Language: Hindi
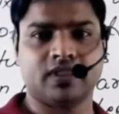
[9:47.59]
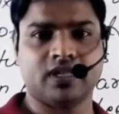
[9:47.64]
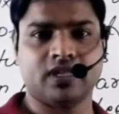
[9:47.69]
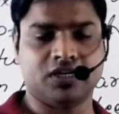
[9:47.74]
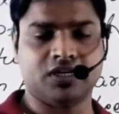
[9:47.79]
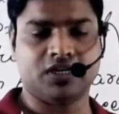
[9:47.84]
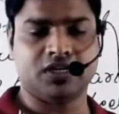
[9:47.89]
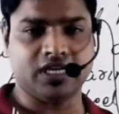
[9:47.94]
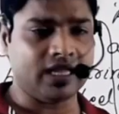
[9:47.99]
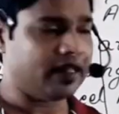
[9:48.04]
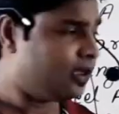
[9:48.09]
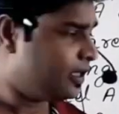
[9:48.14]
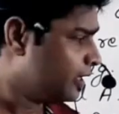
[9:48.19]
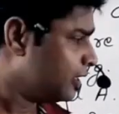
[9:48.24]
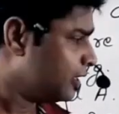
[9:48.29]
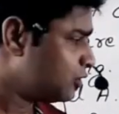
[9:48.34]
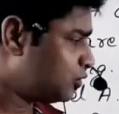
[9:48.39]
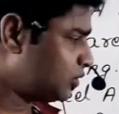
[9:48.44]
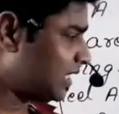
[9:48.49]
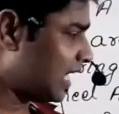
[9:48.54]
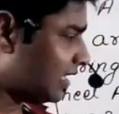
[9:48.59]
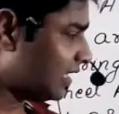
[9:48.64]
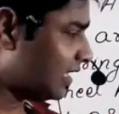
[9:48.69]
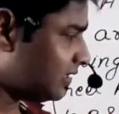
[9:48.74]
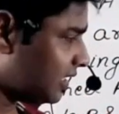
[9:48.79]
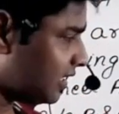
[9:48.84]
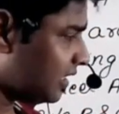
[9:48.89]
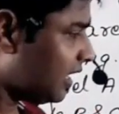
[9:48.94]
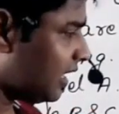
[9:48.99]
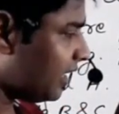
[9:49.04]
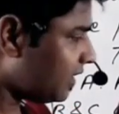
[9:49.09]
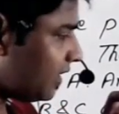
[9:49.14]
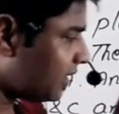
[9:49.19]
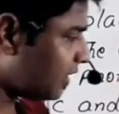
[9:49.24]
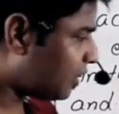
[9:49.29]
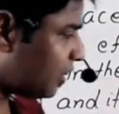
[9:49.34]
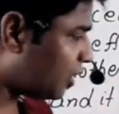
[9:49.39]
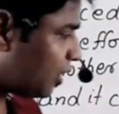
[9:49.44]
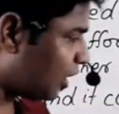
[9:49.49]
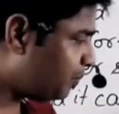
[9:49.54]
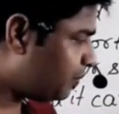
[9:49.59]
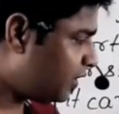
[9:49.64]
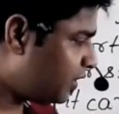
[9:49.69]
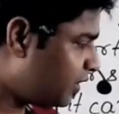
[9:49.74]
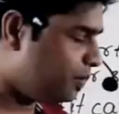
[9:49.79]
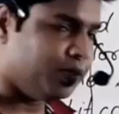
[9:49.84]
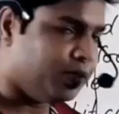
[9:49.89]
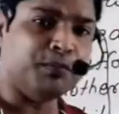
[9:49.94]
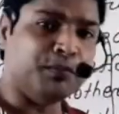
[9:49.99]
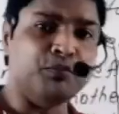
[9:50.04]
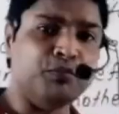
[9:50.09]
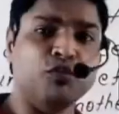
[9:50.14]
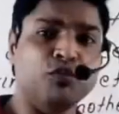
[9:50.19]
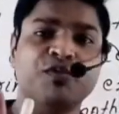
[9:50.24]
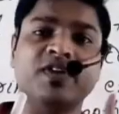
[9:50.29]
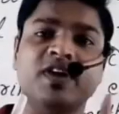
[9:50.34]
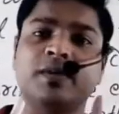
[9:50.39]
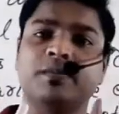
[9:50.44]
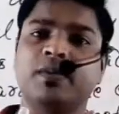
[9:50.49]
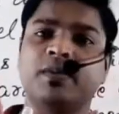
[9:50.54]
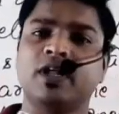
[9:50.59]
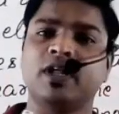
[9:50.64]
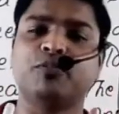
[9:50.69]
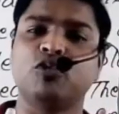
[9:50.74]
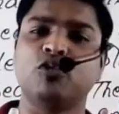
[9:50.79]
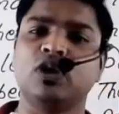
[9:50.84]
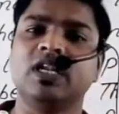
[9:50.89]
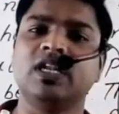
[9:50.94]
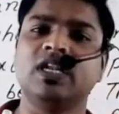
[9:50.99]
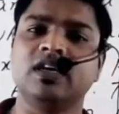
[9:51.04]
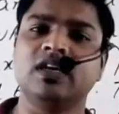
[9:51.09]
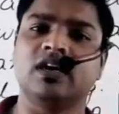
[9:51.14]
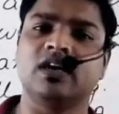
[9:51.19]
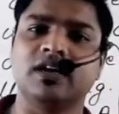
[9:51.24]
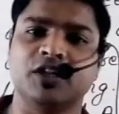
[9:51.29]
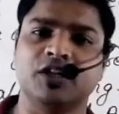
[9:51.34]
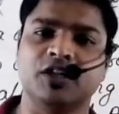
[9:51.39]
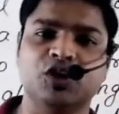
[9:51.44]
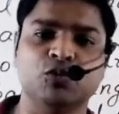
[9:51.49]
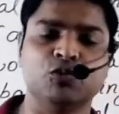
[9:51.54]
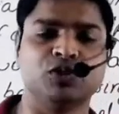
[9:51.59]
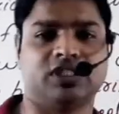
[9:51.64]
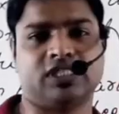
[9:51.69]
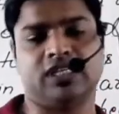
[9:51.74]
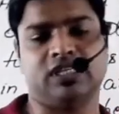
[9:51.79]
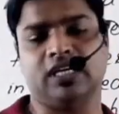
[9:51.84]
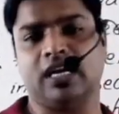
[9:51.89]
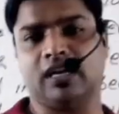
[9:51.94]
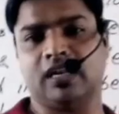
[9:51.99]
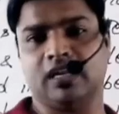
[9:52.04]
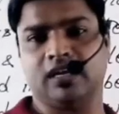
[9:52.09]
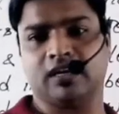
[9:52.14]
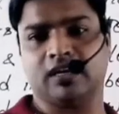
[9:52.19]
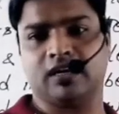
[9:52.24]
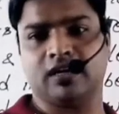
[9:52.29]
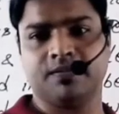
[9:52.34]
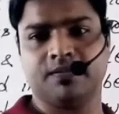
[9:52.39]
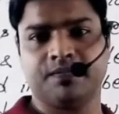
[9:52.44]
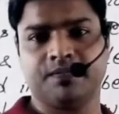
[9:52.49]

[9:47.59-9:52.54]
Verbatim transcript: ठीक है तो याद रखना है कि कभी भी मूवेबल पुल्ली अगर यूज किया रहेगा